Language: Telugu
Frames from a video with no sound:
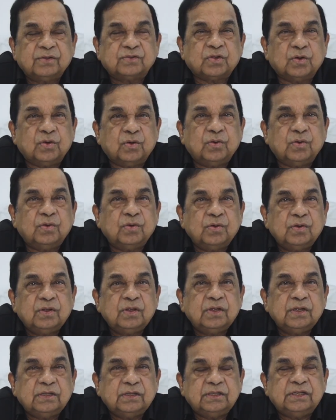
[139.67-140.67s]
సో
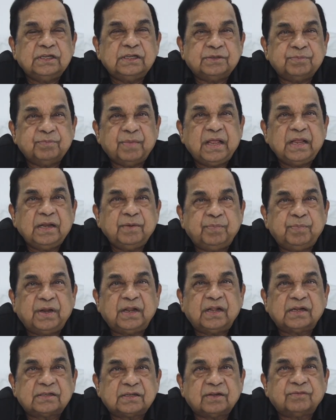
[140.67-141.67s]
దీస్ మెయిన్
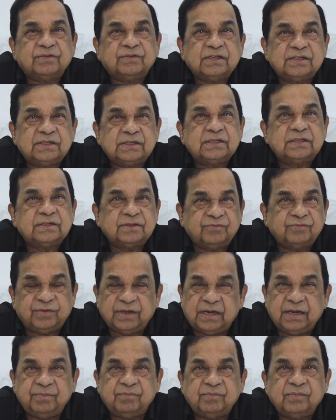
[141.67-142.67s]
పిల్లర్స్ ఆఫ్ దిస్
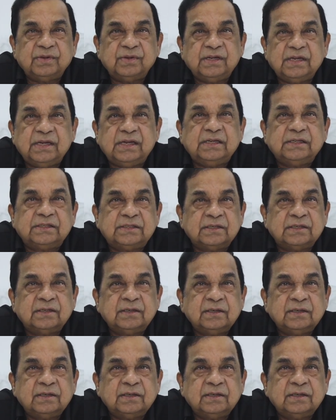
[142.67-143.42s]
ఫిలిం ఈజ్